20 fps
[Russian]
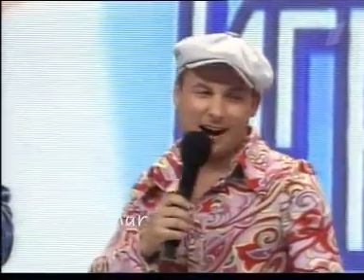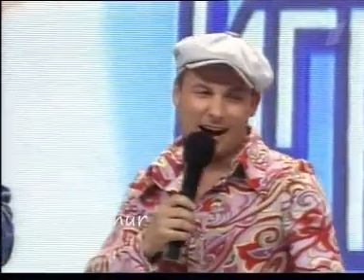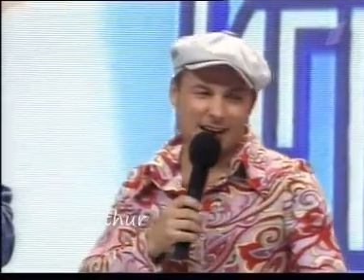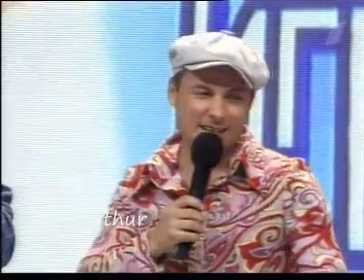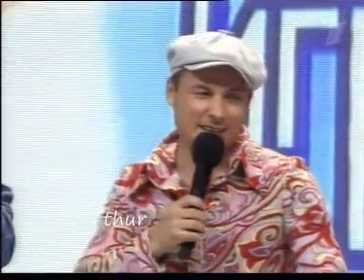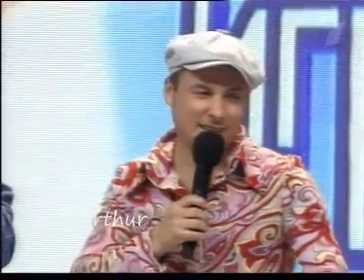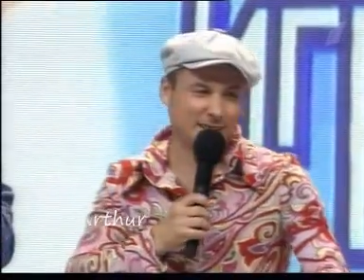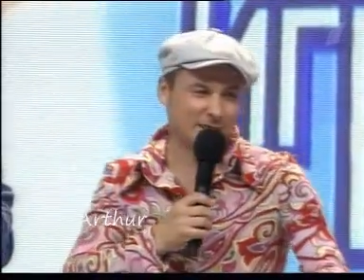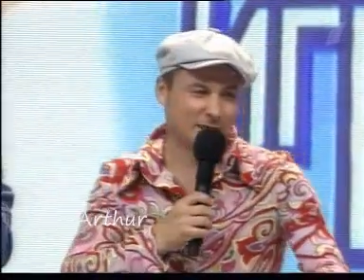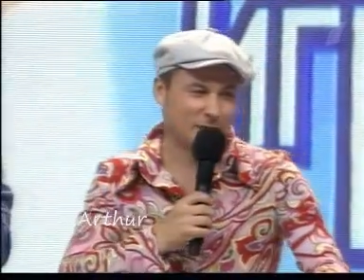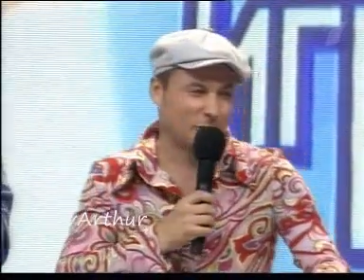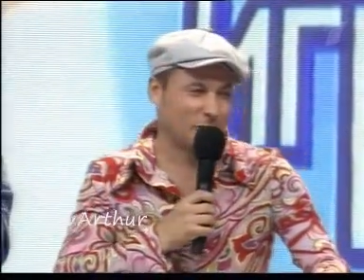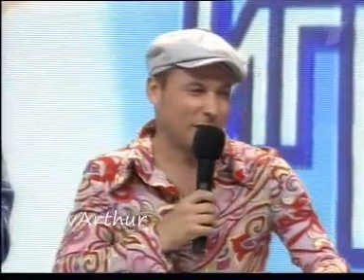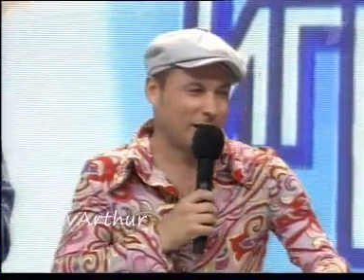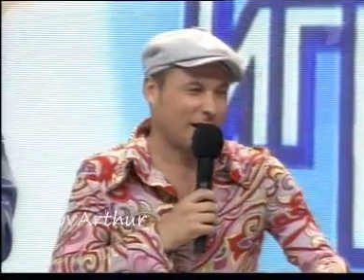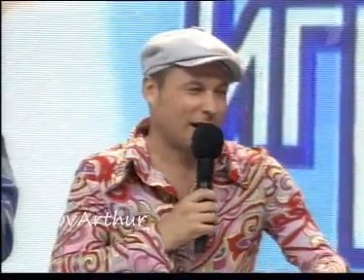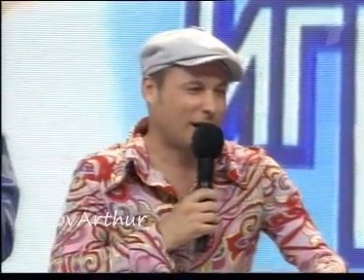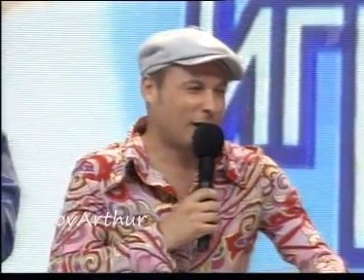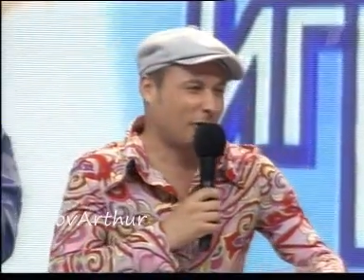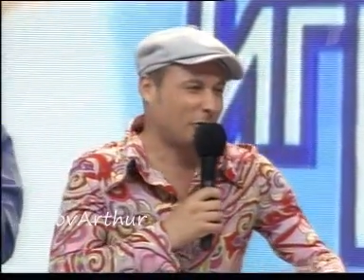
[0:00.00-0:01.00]
они
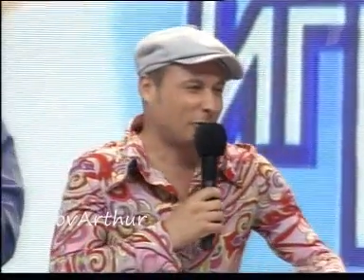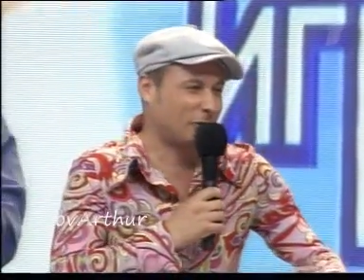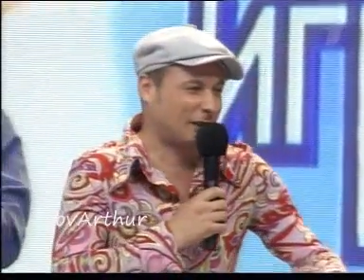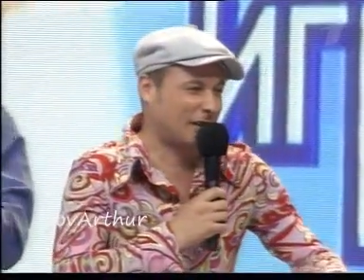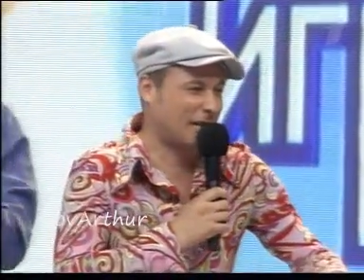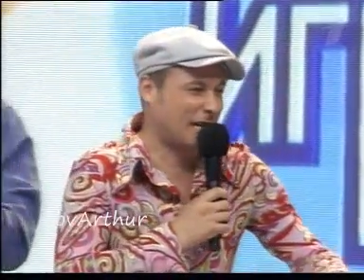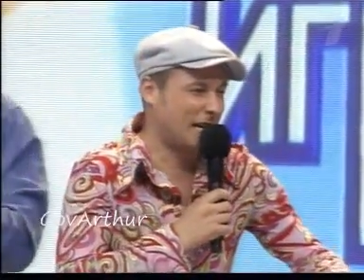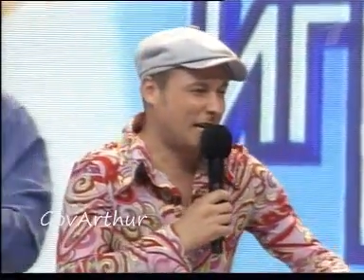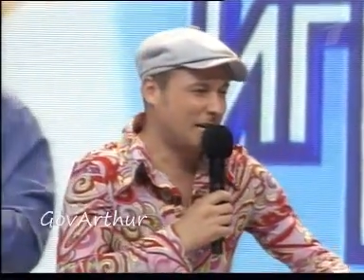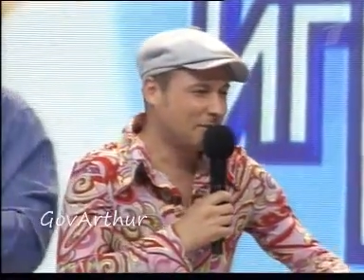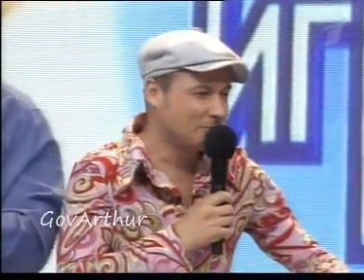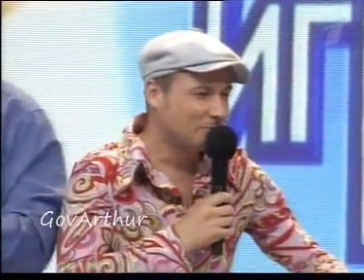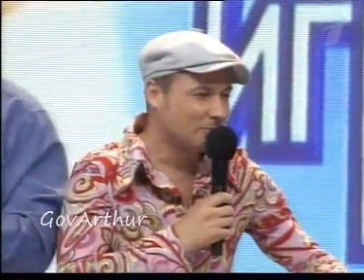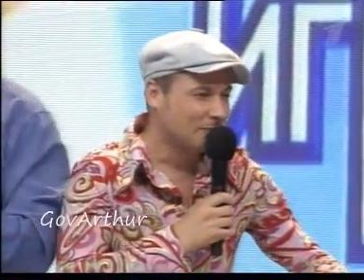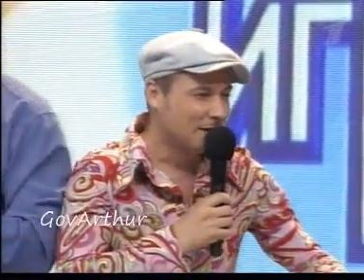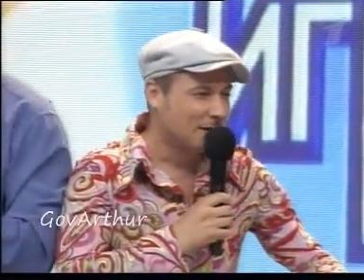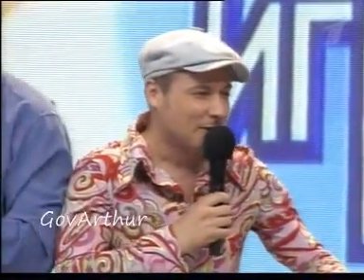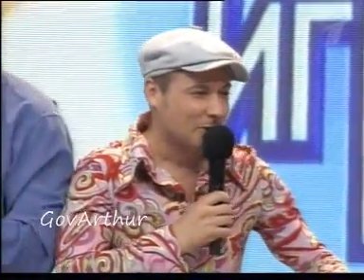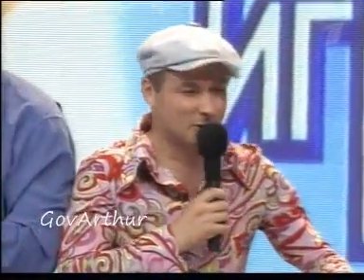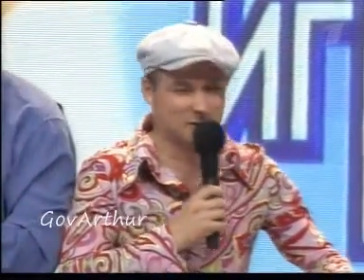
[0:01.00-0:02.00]
настолько крутые,
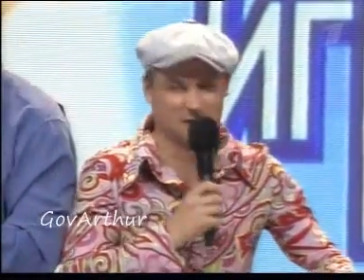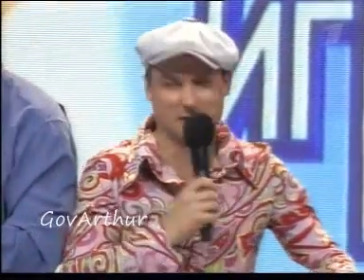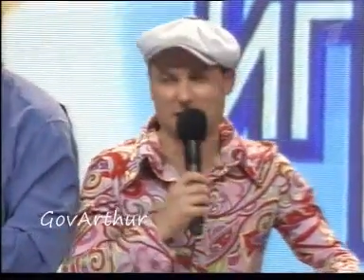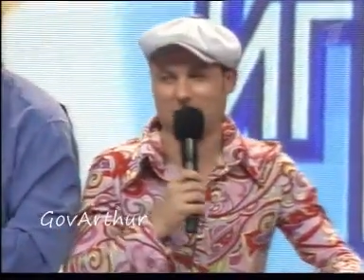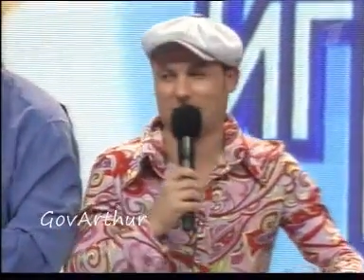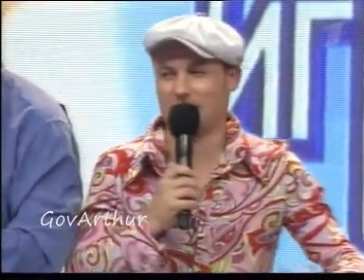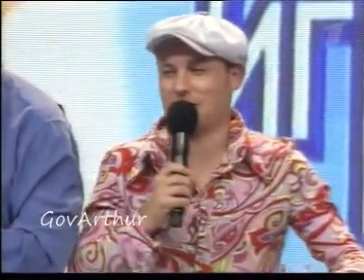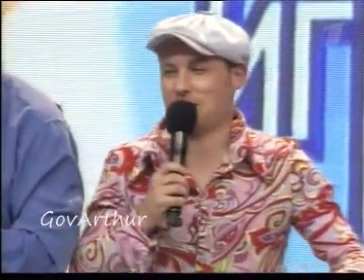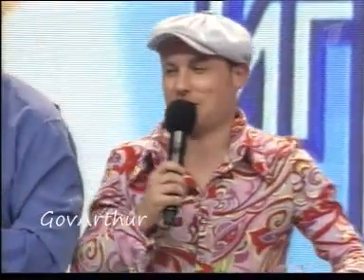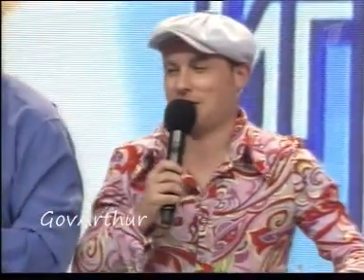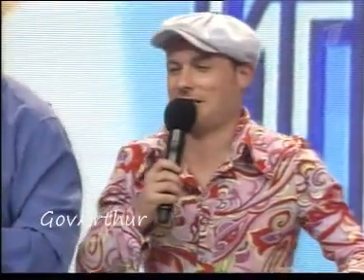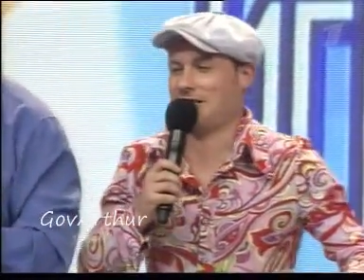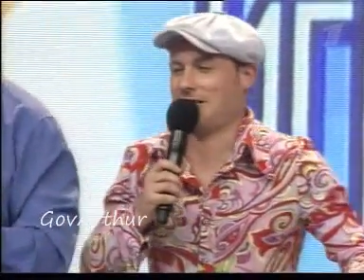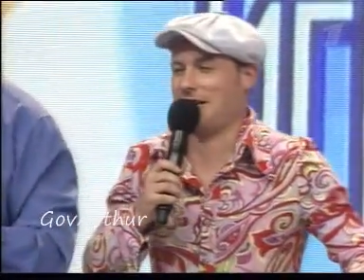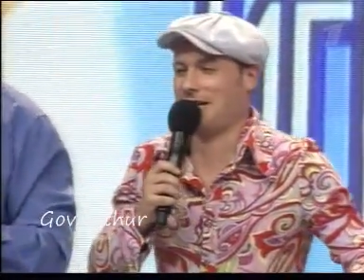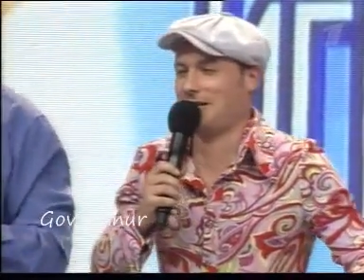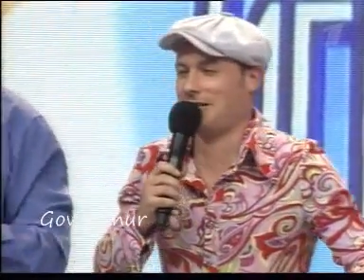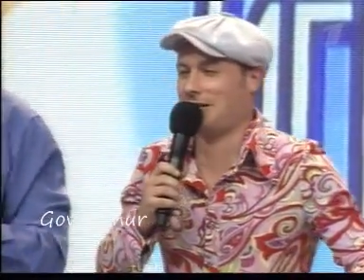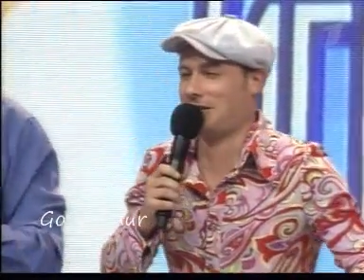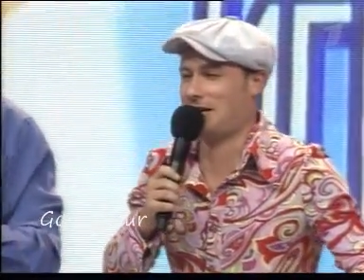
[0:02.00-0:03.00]
что своих
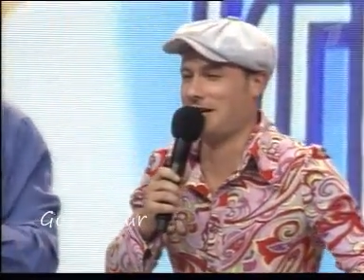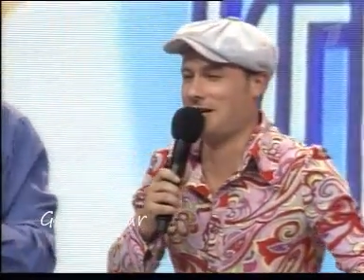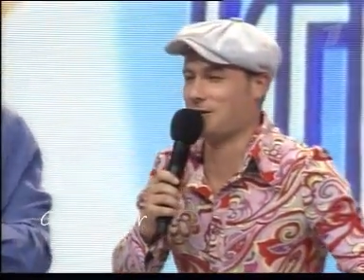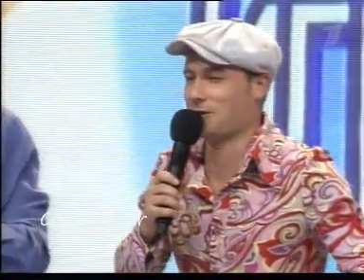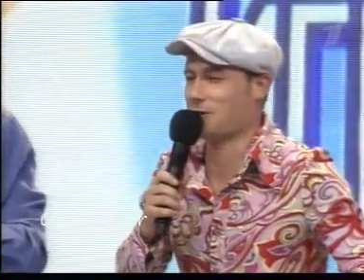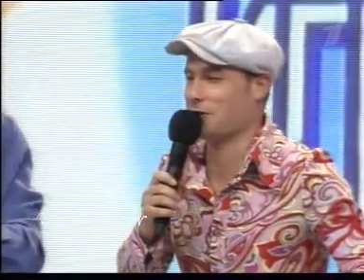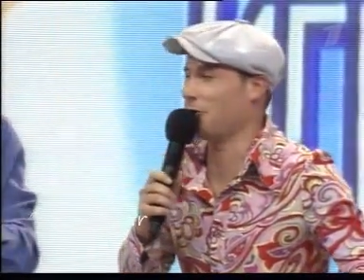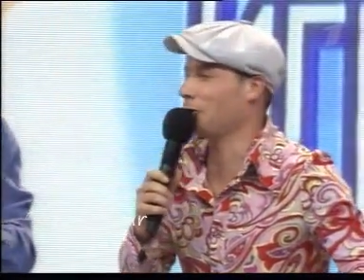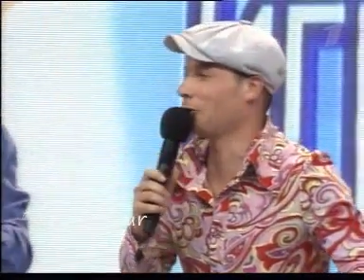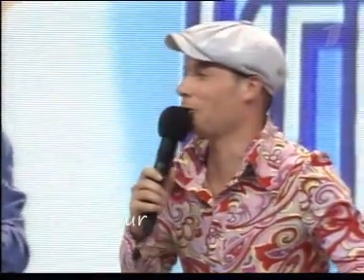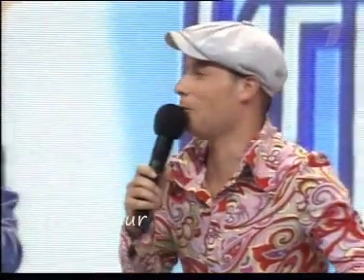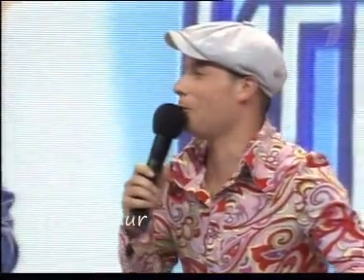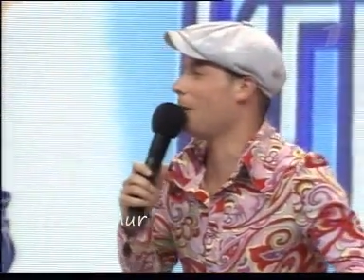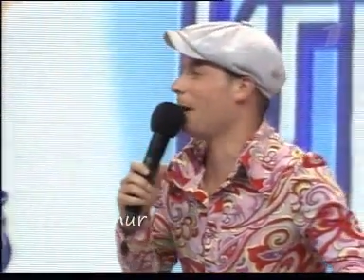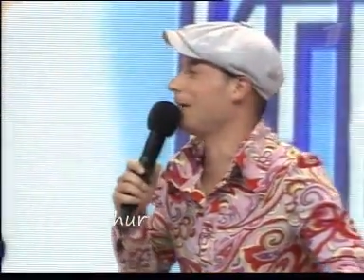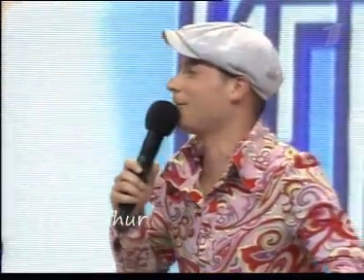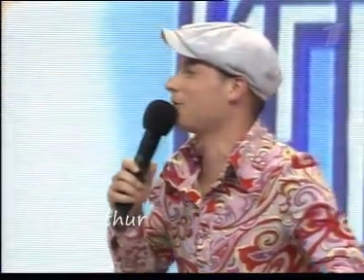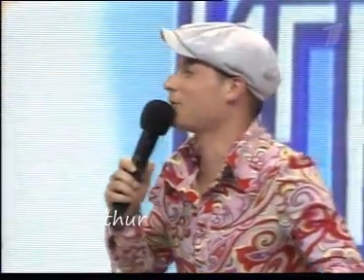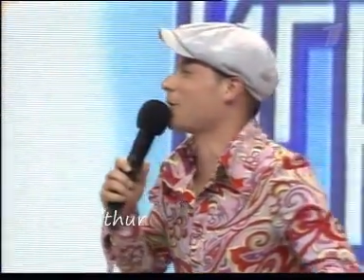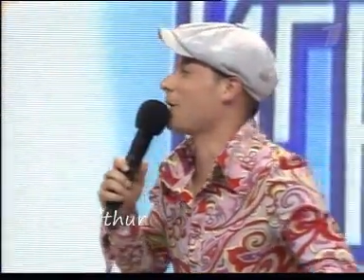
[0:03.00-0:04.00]
лошадей, детей и жен
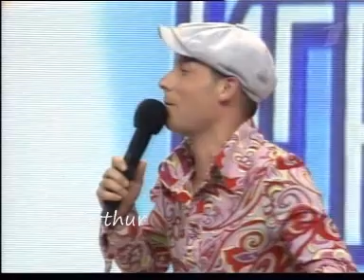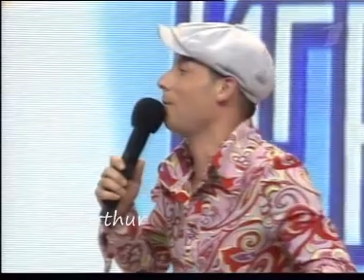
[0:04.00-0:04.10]
купают в